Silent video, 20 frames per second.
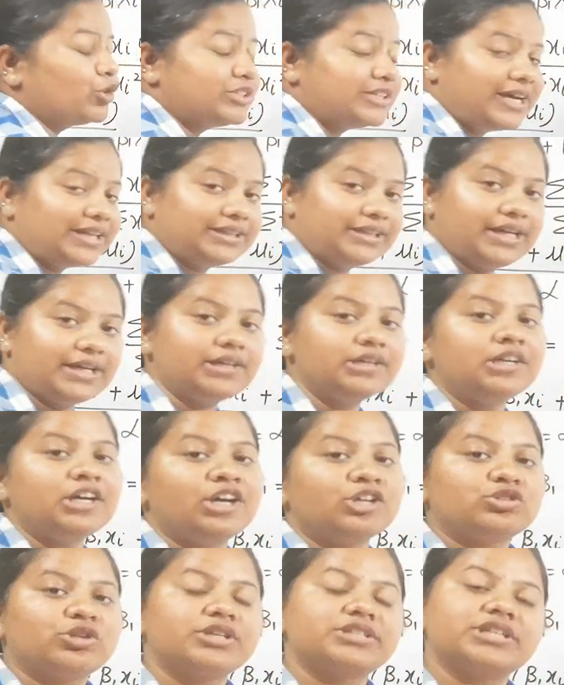जाता है
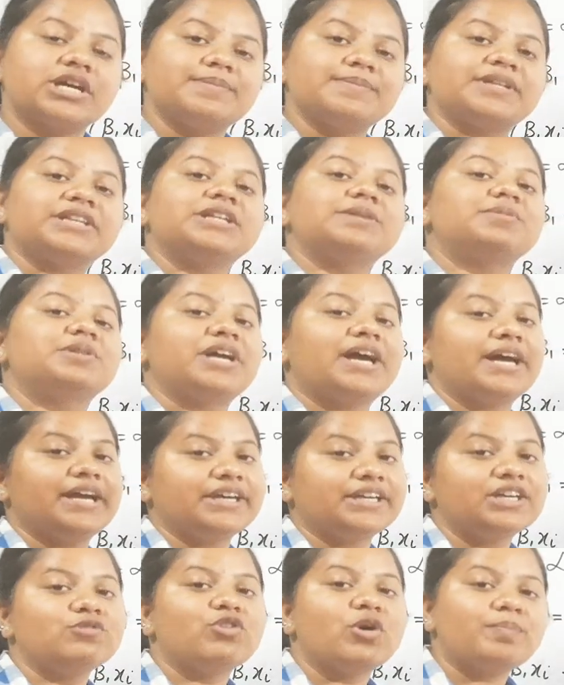तो इसका मतलब क्या है
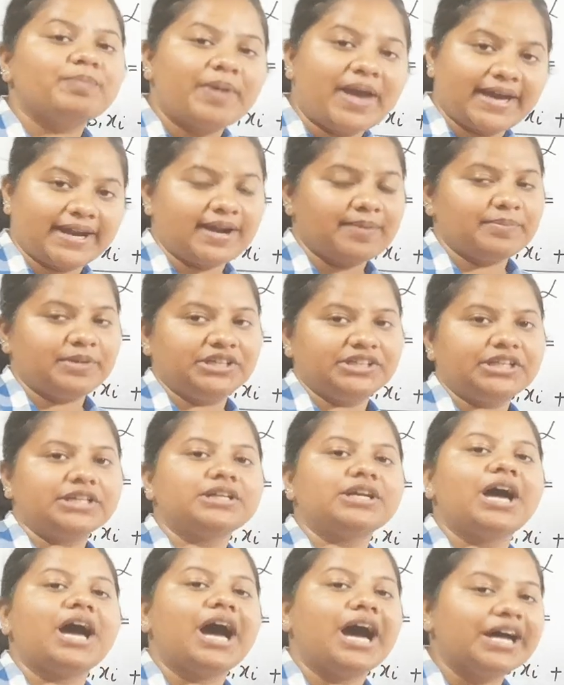कि वो पैरामीटर
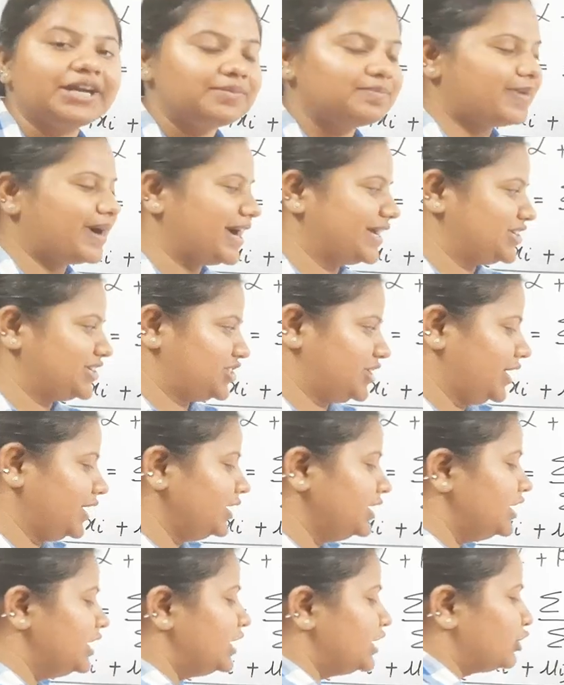अनबायस्ड है
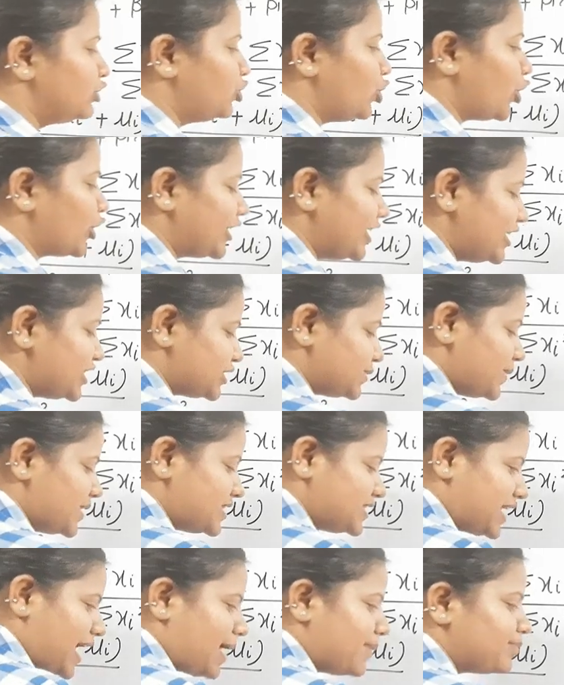क्योंकि इसमें
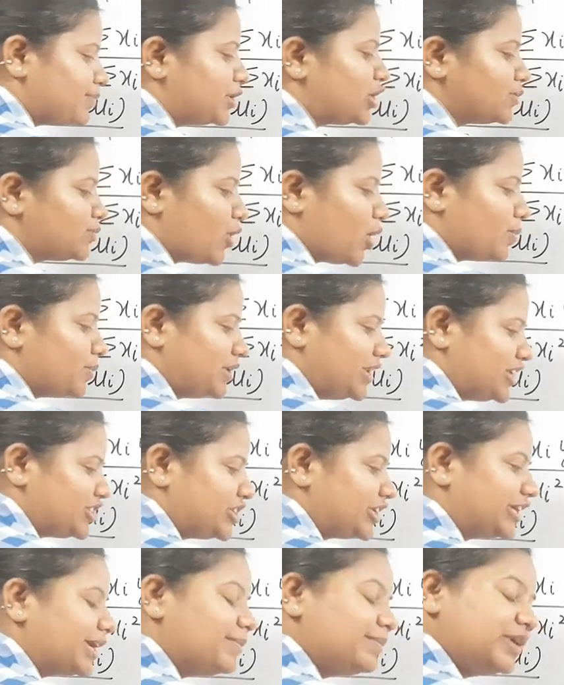सैंपल और
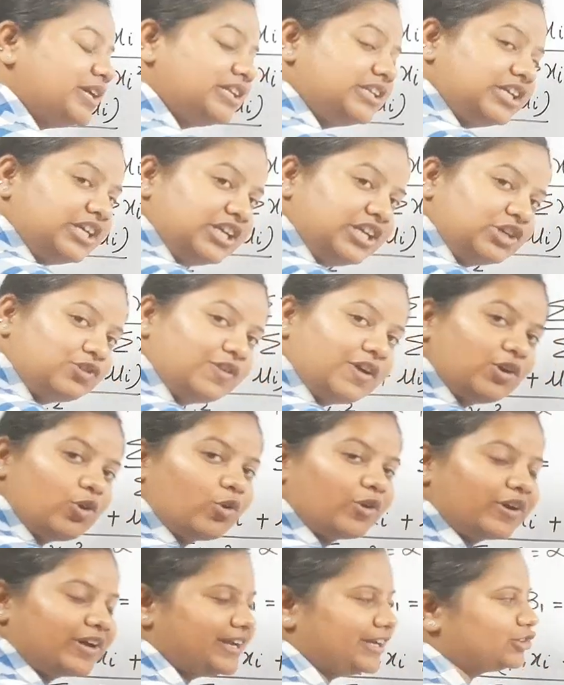पॉपुलेशन के मीन इक्वल हो
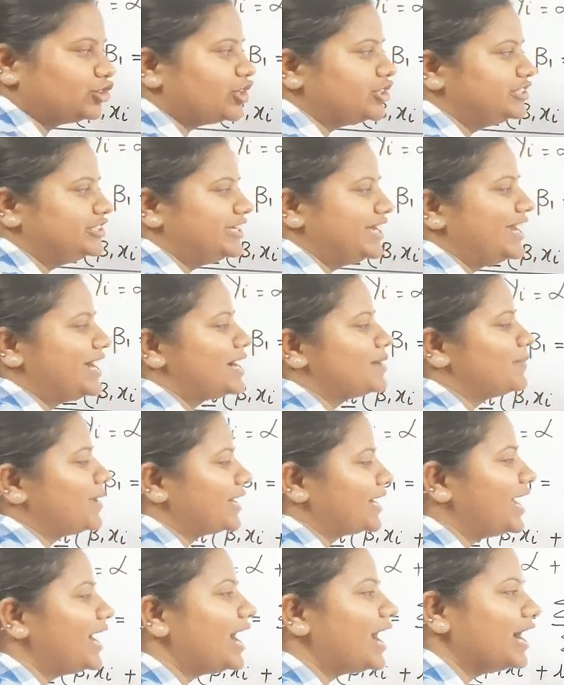गए हैं तो ये
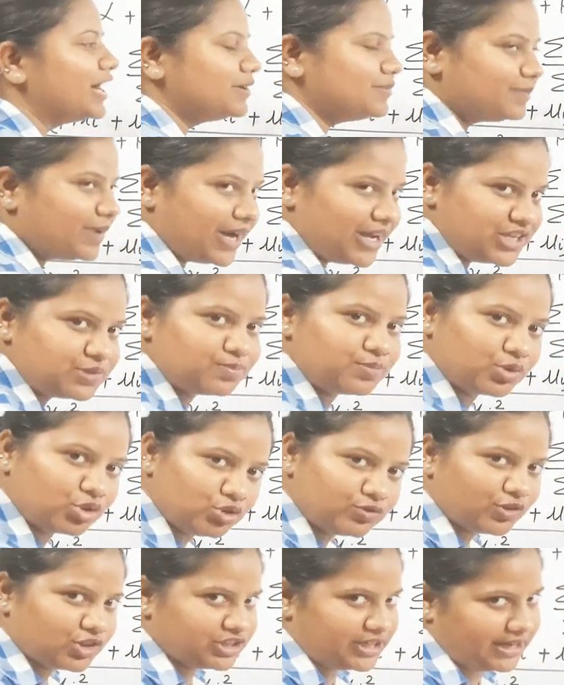हमारा अनबायस्ड
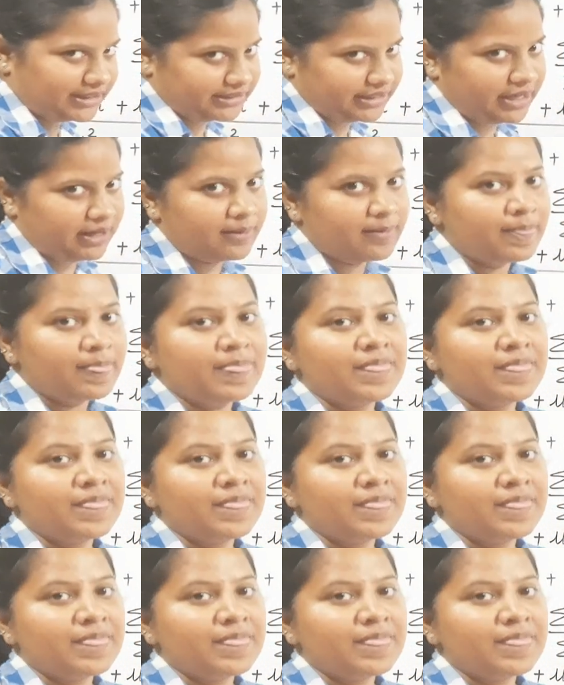प्रूव हो जाता है